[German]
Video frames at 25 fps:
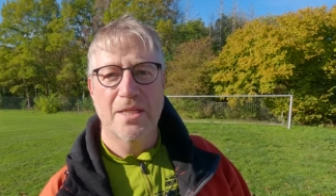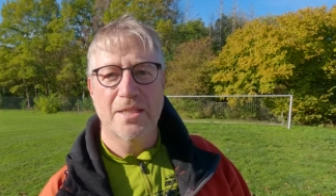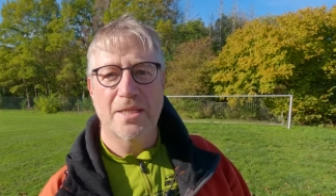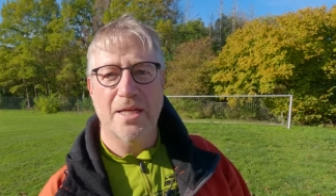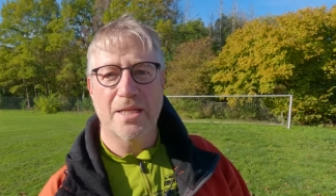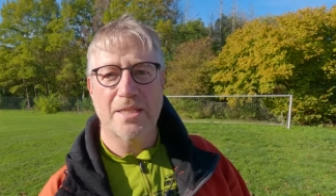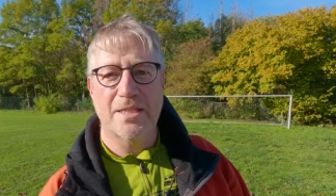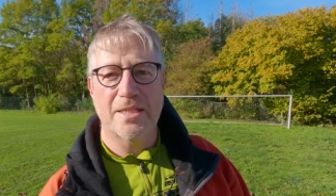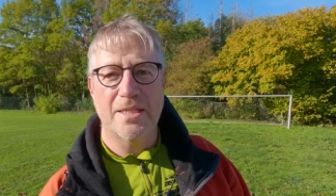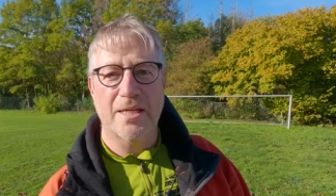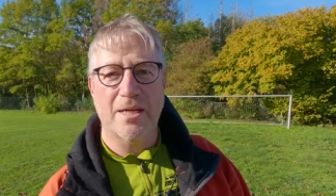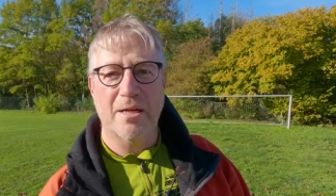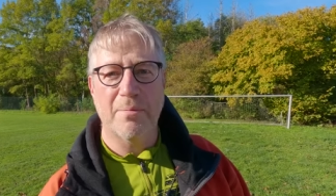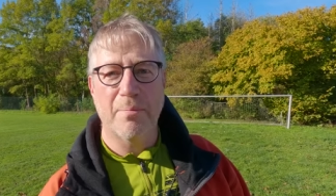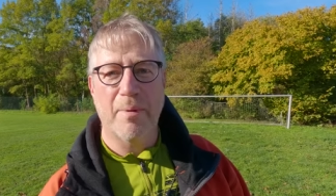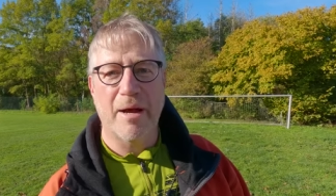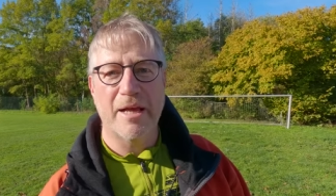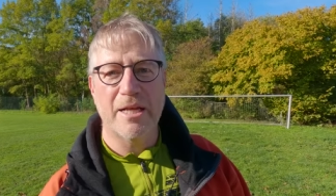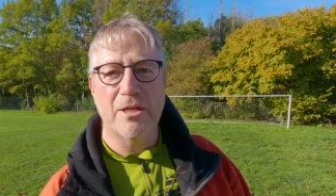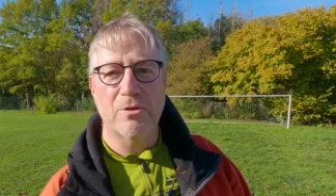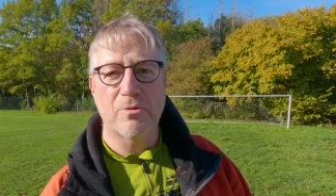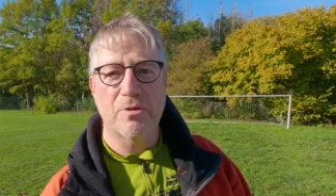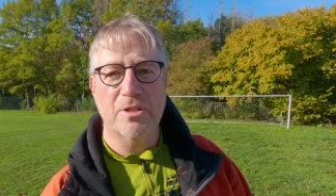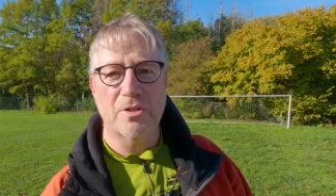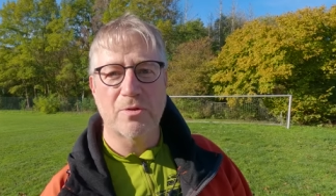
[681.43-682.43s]
dass Ihre
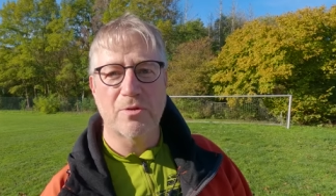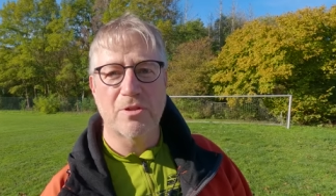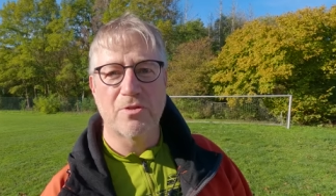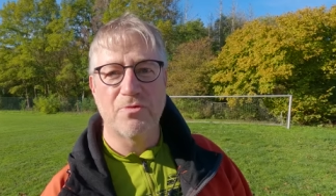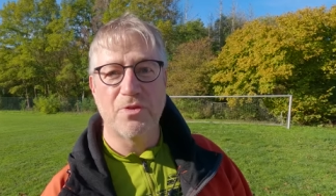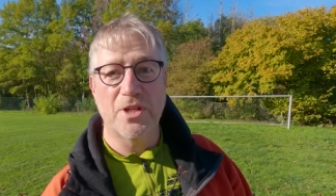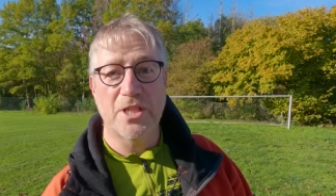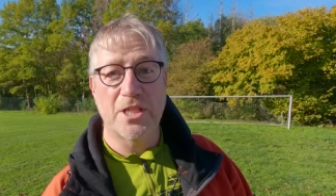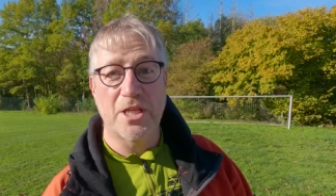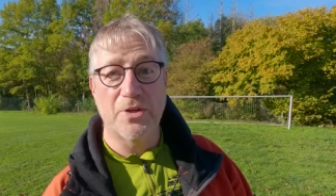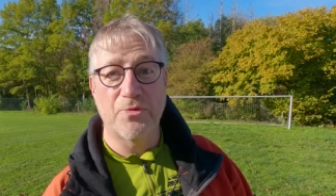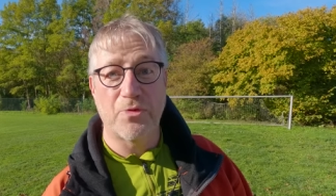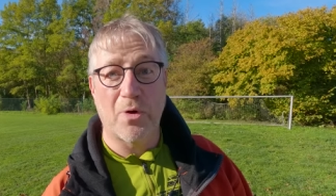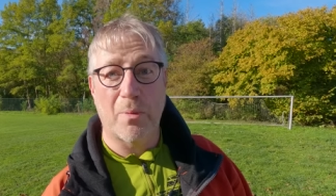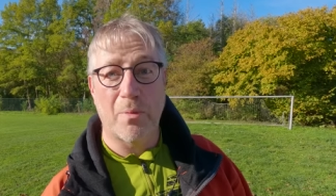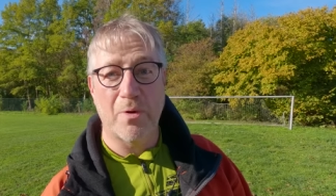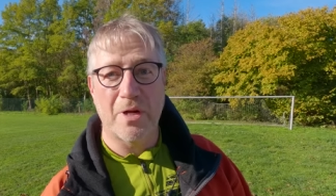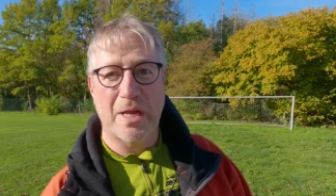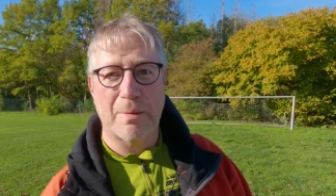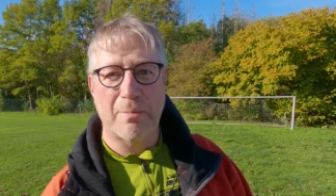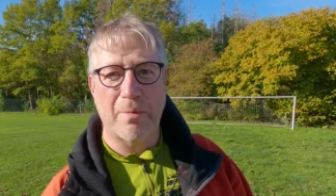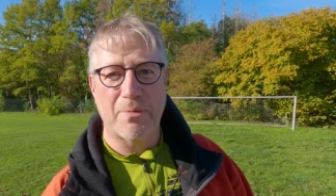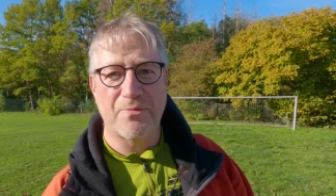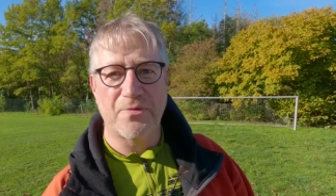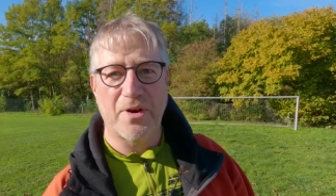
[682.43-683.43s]
Meinung ist, uns wichtig,
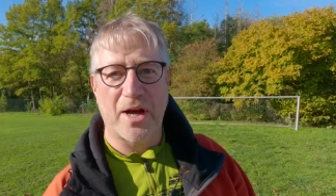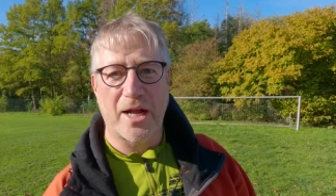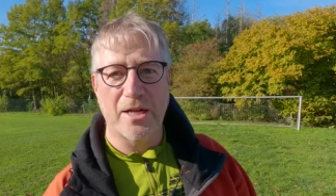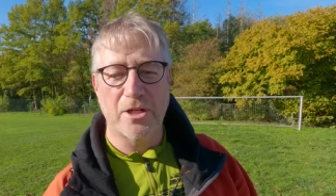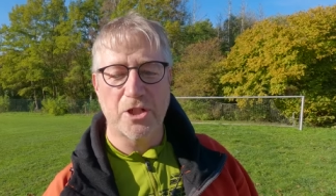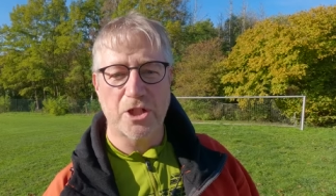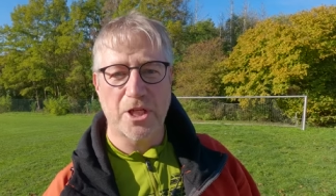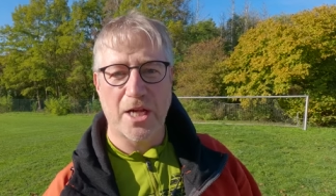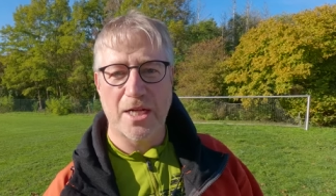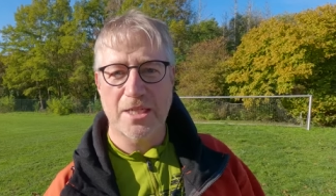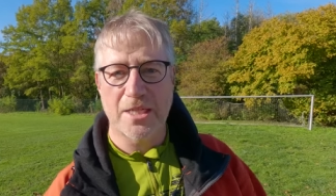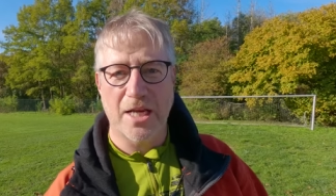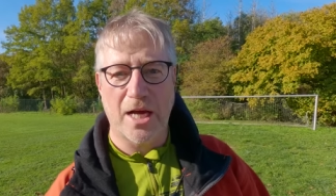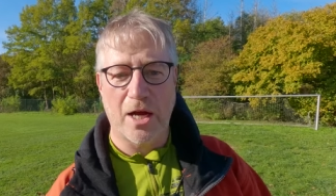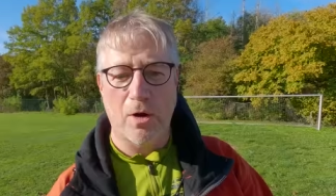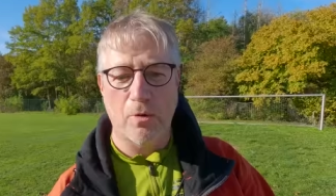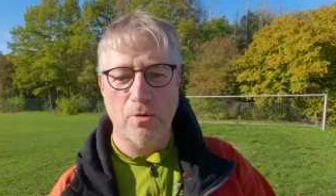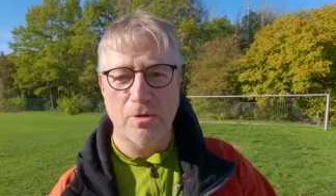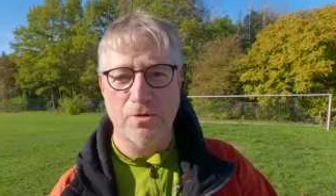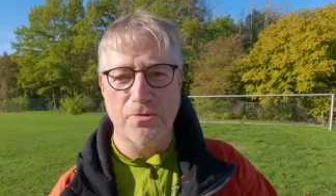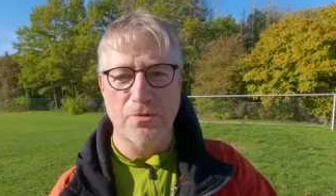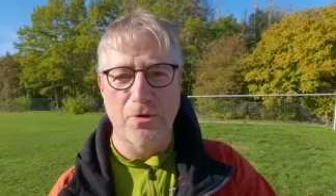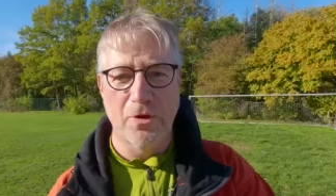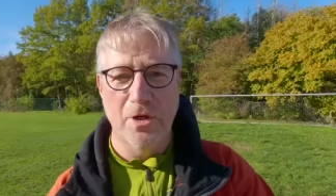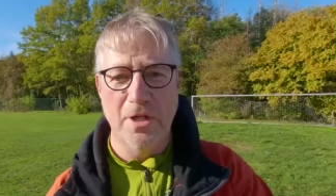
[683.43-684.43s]
Formular beim Veranstalter
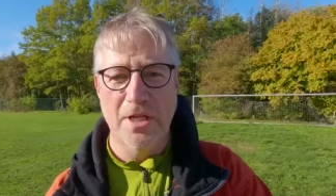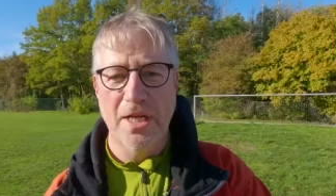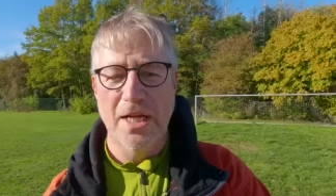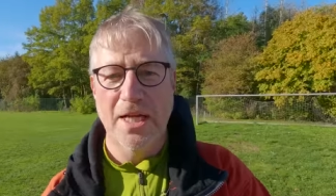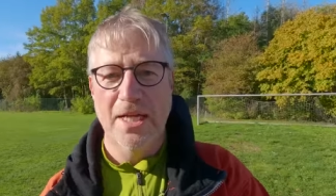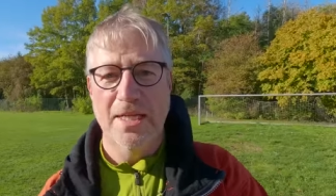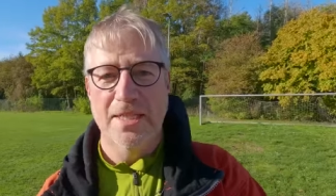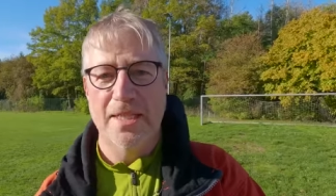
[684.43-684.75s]
ausfüllen.